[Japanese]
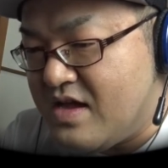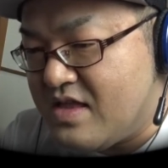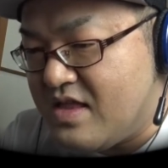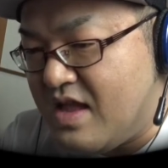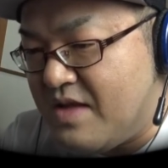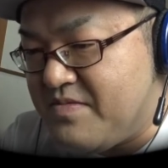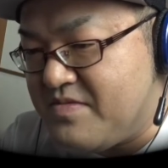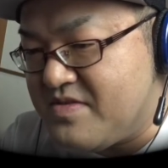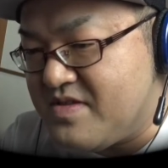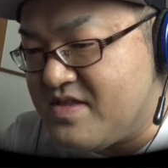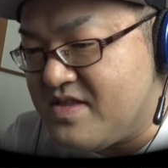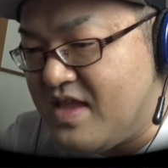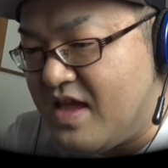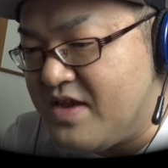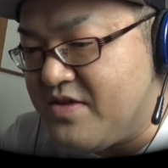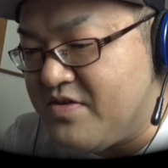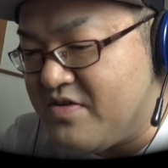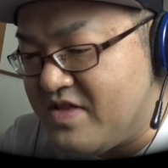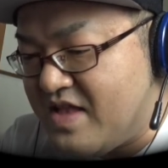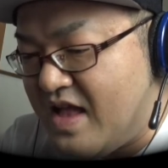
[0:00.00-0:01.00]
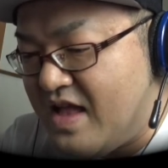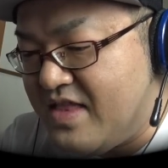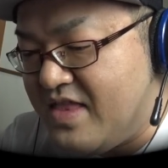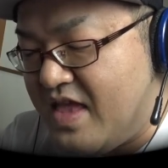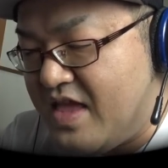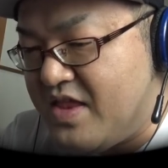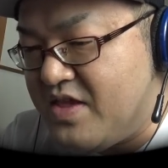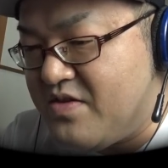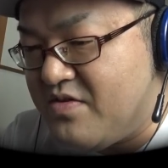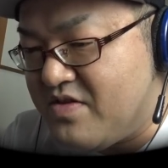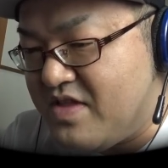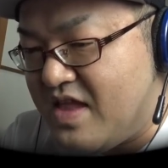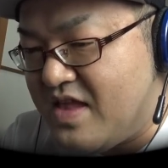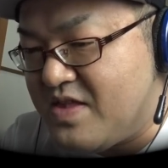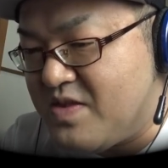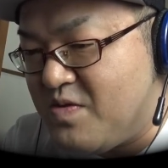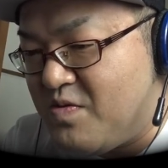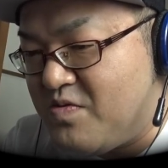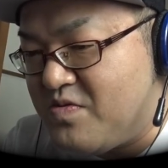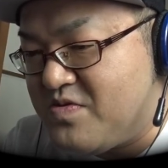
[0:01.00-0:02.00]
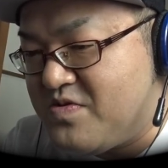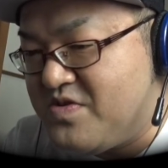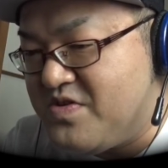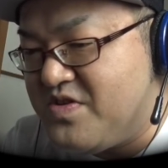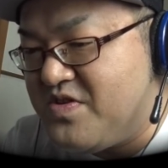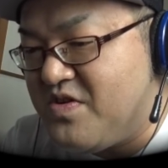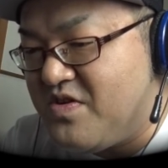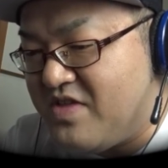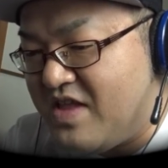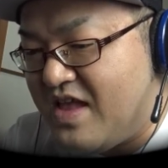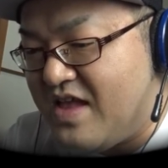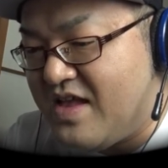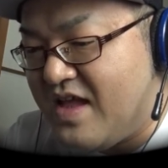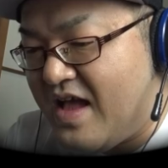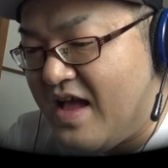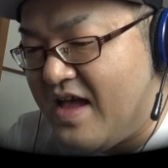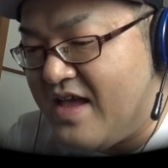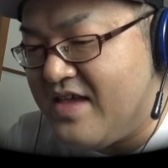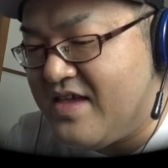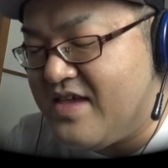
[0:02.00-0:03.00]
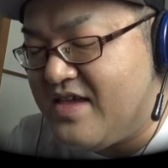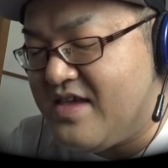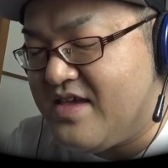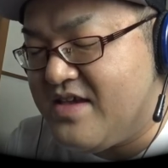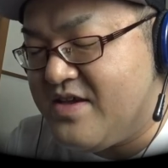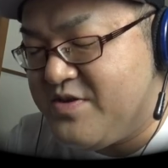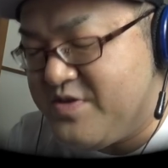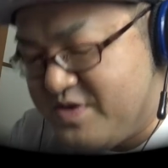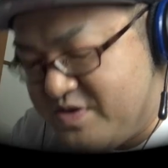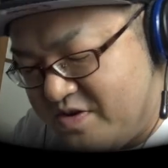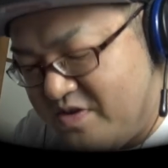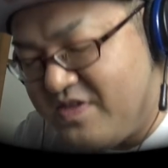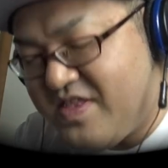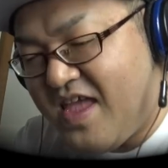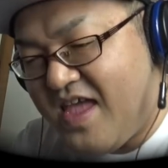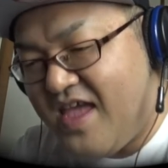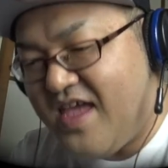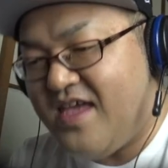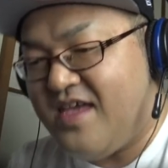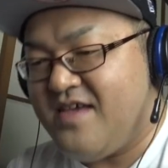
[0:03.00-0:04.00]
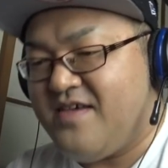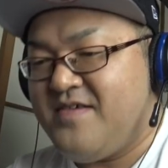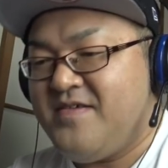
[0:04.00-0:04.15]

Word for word: 多分出るよな。出るよね。そう来るよね。はい。来るよね。